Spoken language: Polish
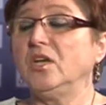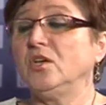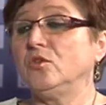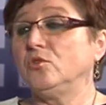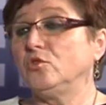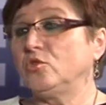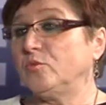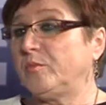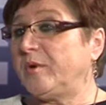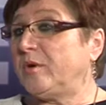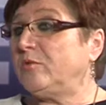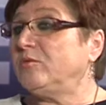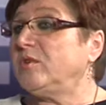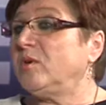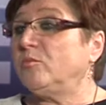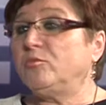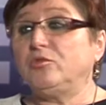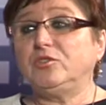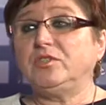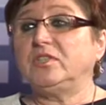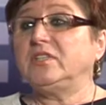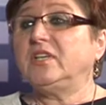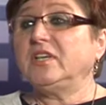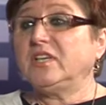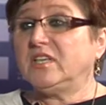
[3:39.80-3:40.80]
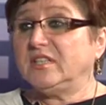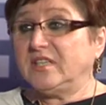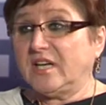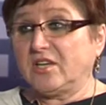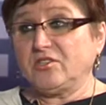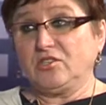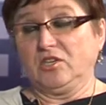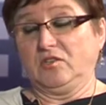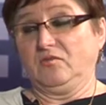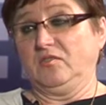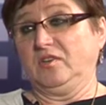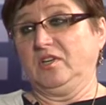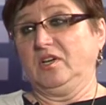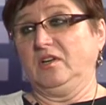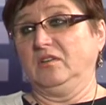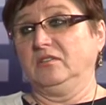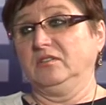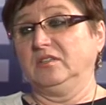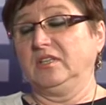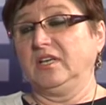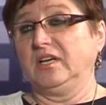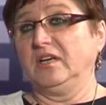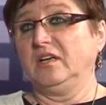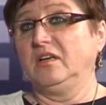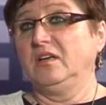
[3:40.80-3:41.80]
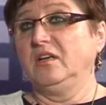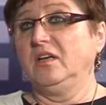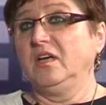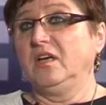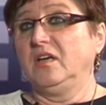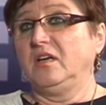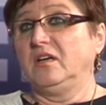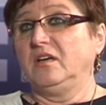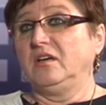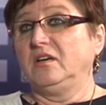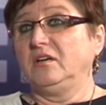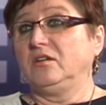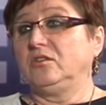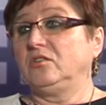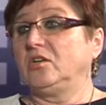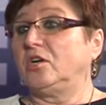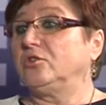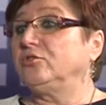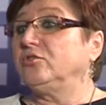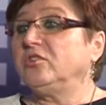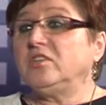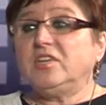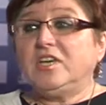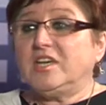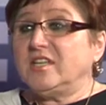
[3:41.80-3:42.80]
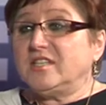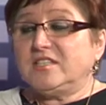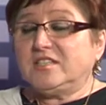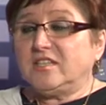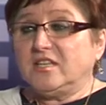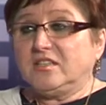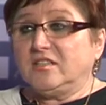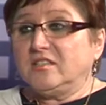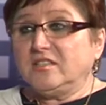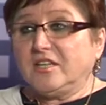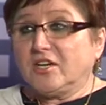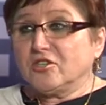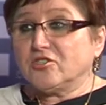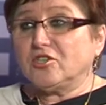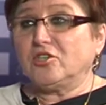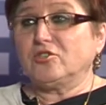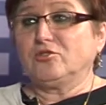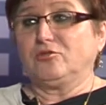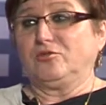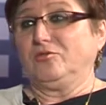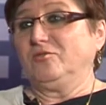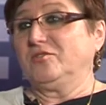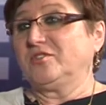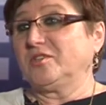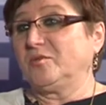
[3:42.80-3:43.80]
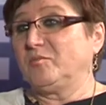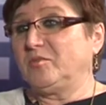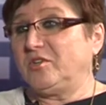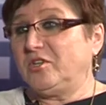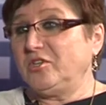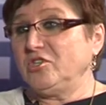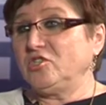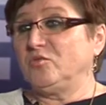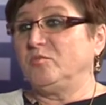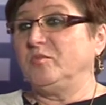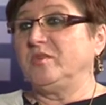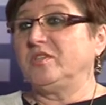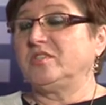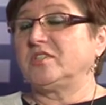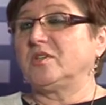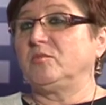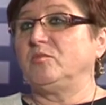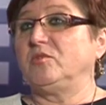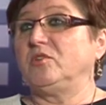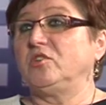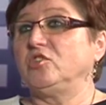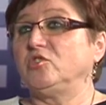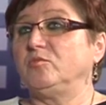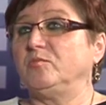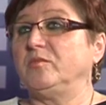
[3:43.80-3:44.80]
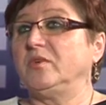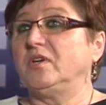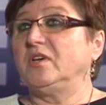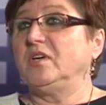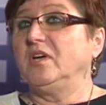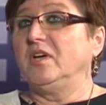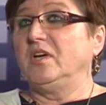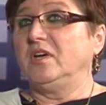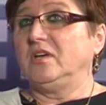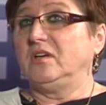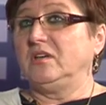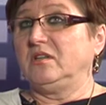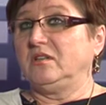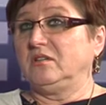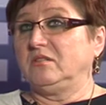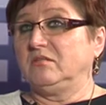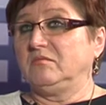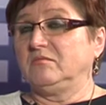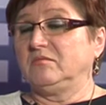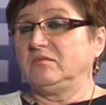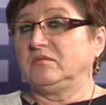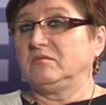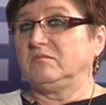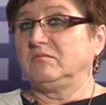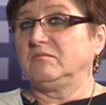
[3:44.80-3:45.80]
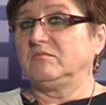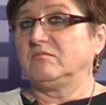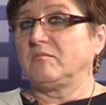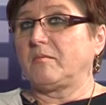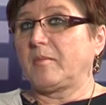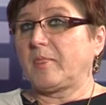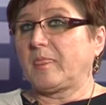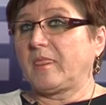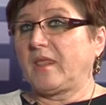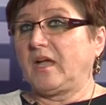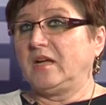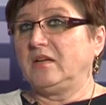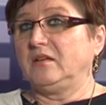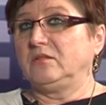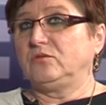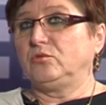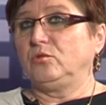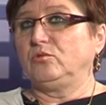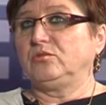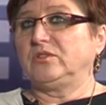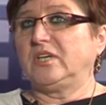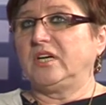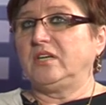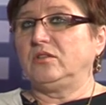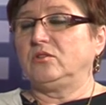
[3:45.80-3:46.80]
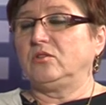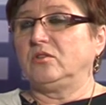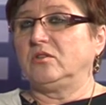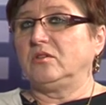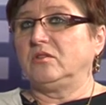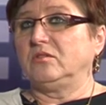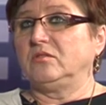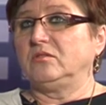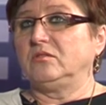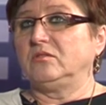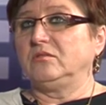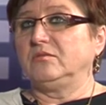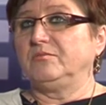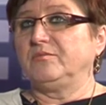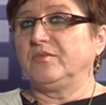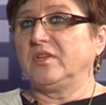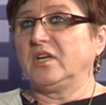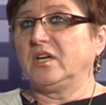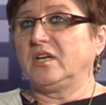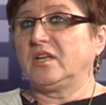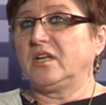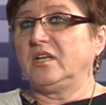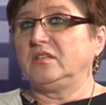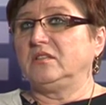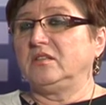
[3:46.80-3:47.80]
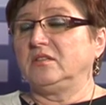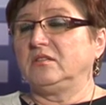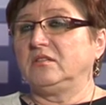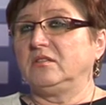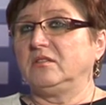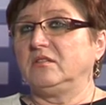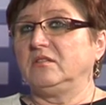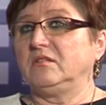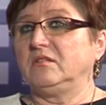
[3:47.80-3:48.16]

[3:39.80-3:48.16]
Zupełnie budynek inaczej wygląda. Y, o tym nie jest jedyna rzecz, którą zrobiliśmy. Zrobiliśmy y, mm, y, tutaj to kredyt